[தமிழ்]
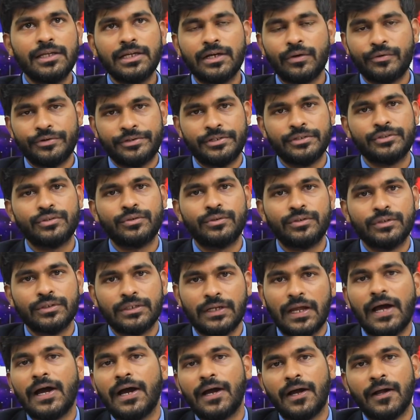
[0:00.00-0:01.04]
இங்கே ஒரு விஷயம்
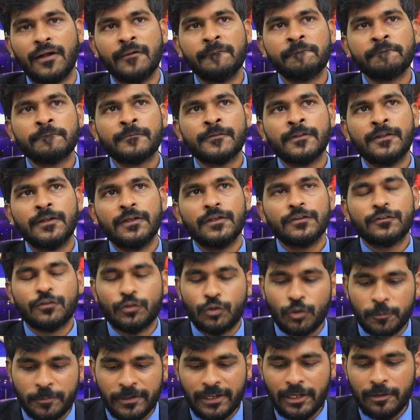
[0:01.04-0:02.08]
சொல்லிட்டுங்களா ஸோ
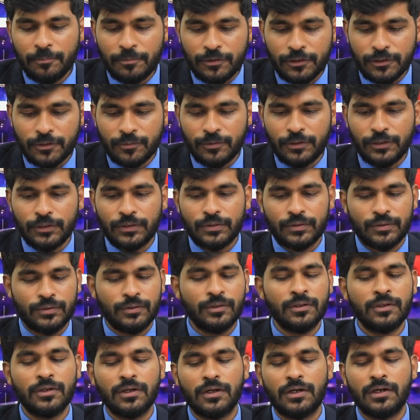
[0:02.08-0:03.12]
துபாயை பொறுத்த வரைக்கும்